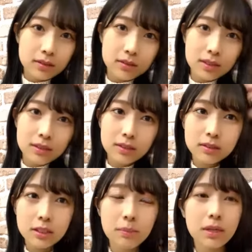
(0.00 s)
そうなんで
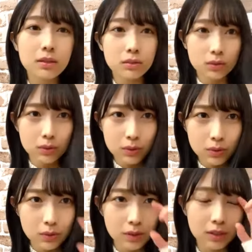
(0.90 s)
す今
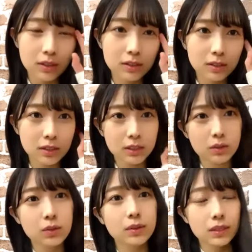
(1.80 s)
そう1位
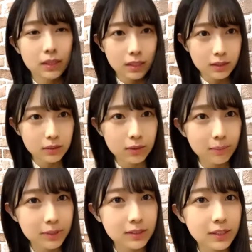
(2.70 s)
を頂いており
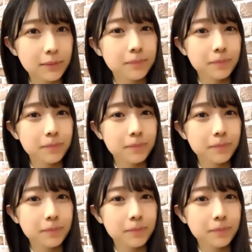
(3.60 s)
まして。